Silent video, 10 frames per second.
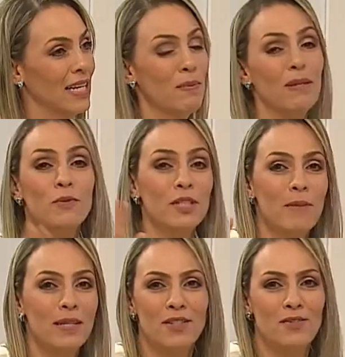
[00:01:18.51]
Es más,
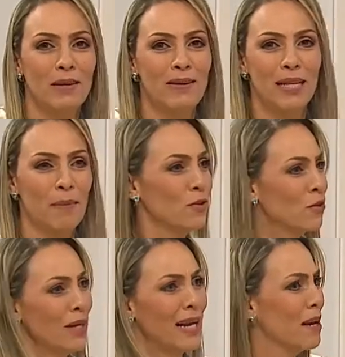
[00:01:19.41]
muchas veces nos
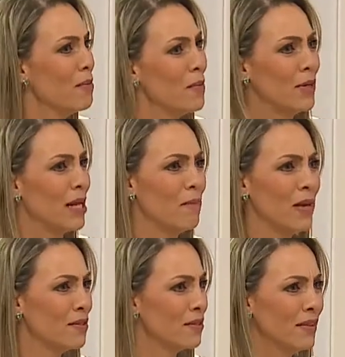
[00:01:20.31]
levantamos con el ánimo por el
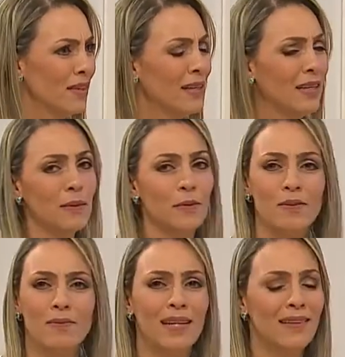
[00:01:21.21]
piso.
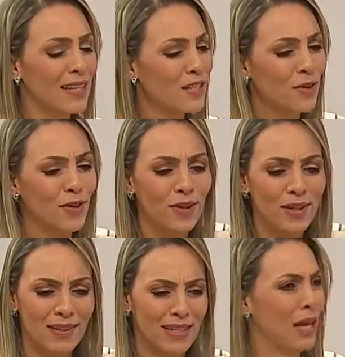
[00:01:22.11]
Decimos, estoy
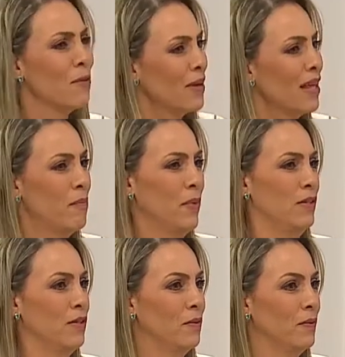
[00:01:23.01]
hoy de una
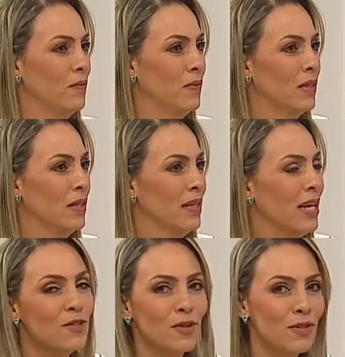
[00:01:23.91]
depresión.
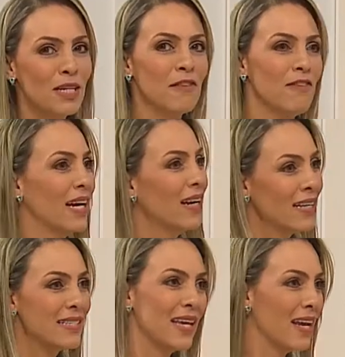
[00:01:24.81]
Esto no significa
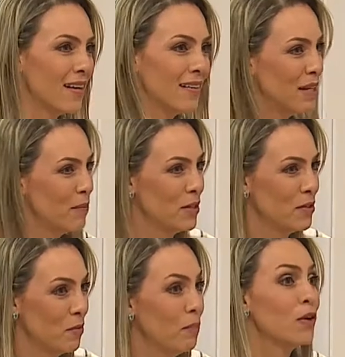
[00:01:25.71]
que sea
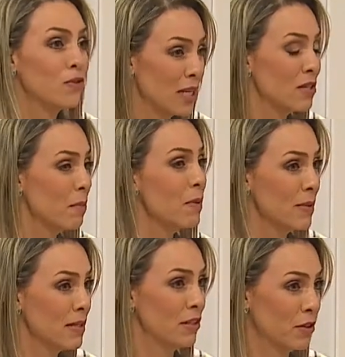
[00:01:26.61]
depresión, pero sí es el
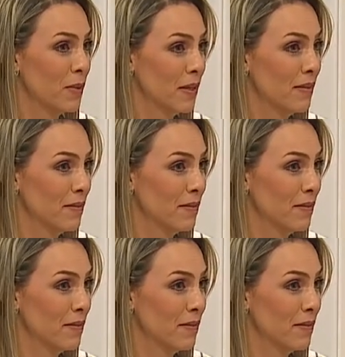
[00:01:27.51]
primer síntoma.